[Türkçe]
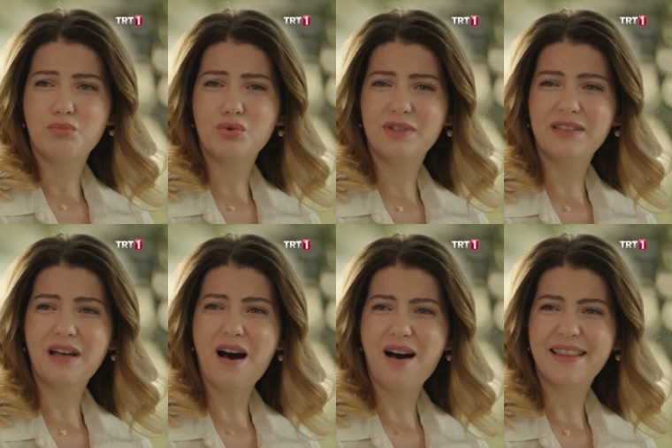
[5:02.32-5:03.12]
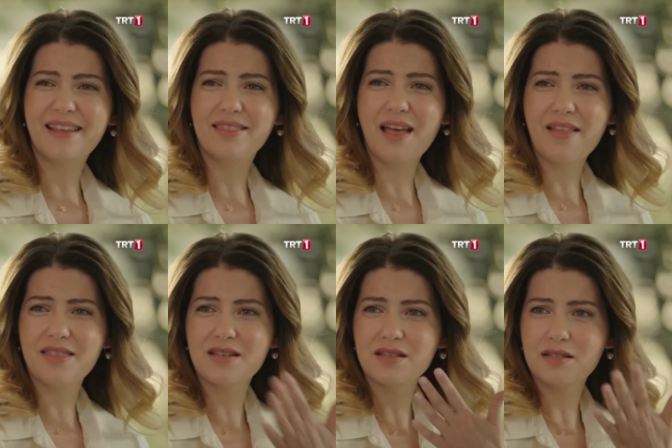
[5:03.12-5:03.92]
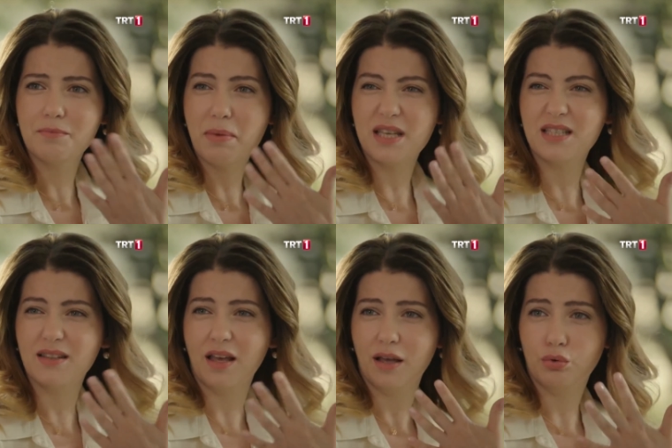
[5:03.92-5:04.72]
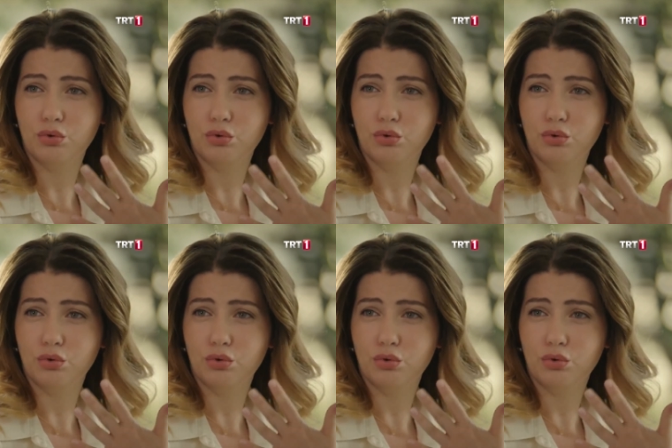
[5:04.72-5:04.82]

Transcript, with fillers: Burada da adettendir peçete